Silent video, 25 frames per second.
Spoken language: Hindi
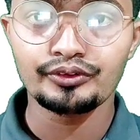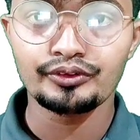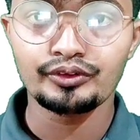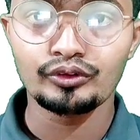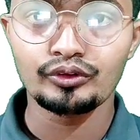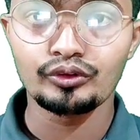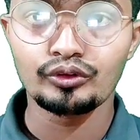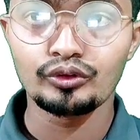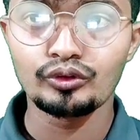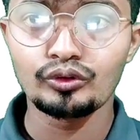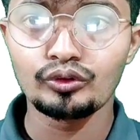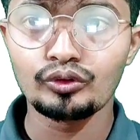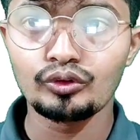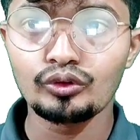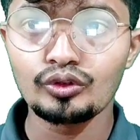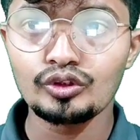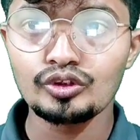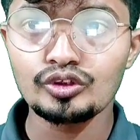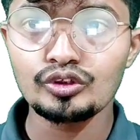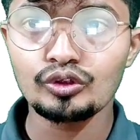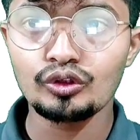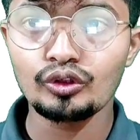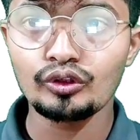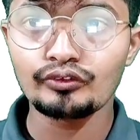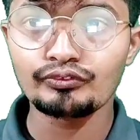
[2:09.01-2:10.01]
तो
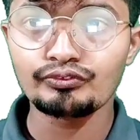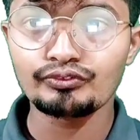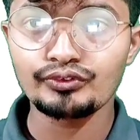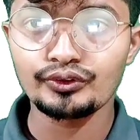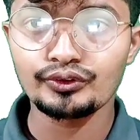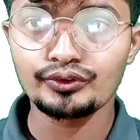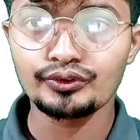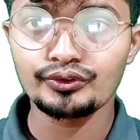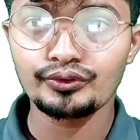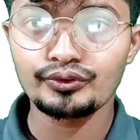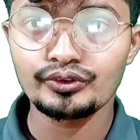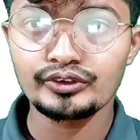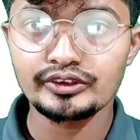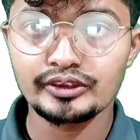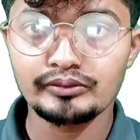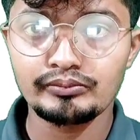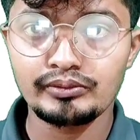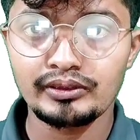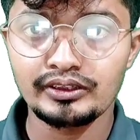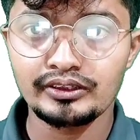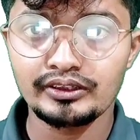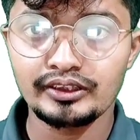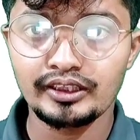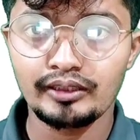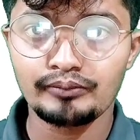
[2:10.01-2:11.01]
ग्लूकोज और फ्रुक्टोज से
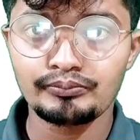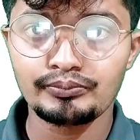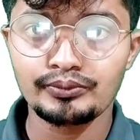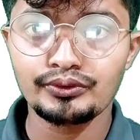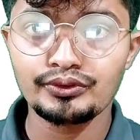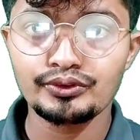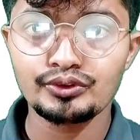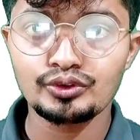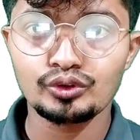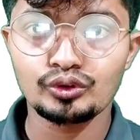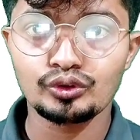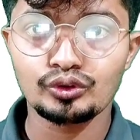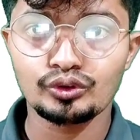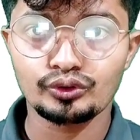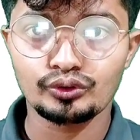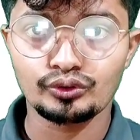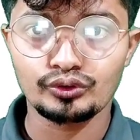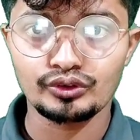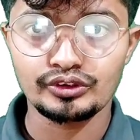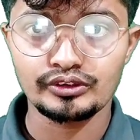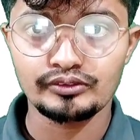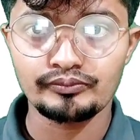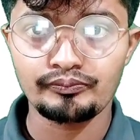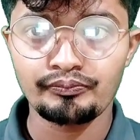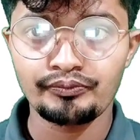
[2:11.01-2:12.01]
बनता है आपको
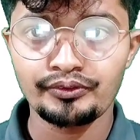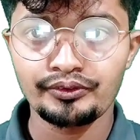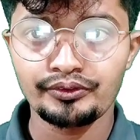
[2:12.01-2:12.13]
सुक्रोज